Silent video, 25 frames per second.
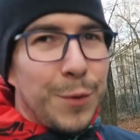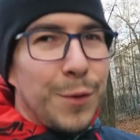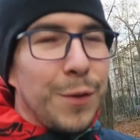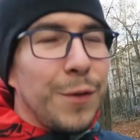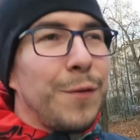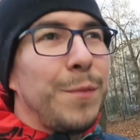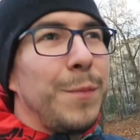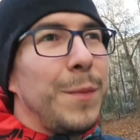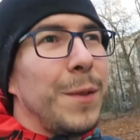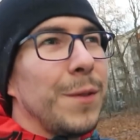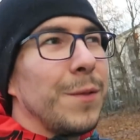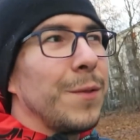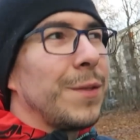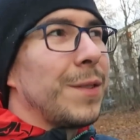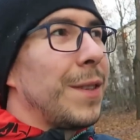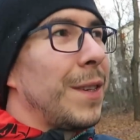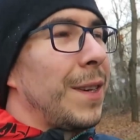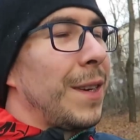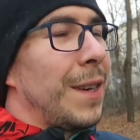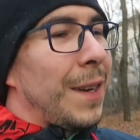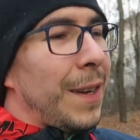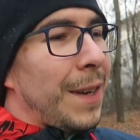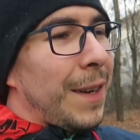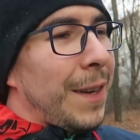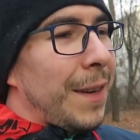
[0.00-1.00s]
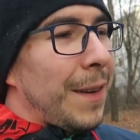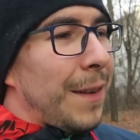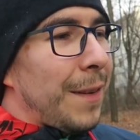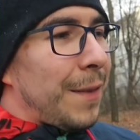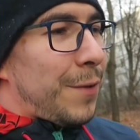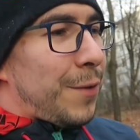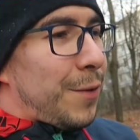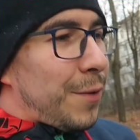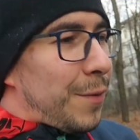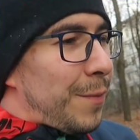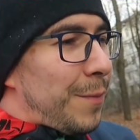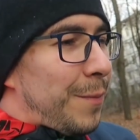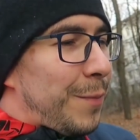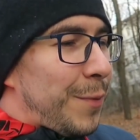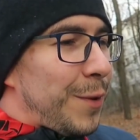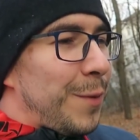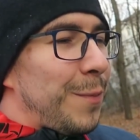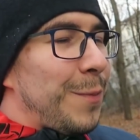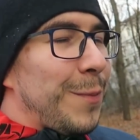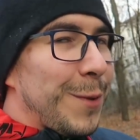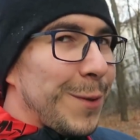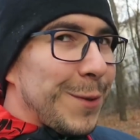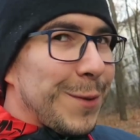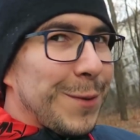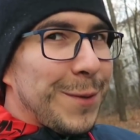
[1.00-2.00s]
уйдет в минус все,
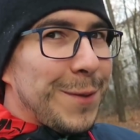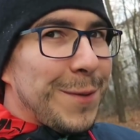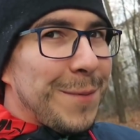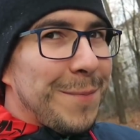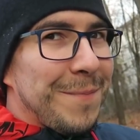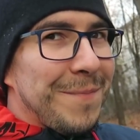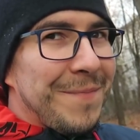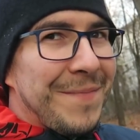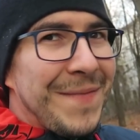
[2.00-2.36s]
будем мерзнуть.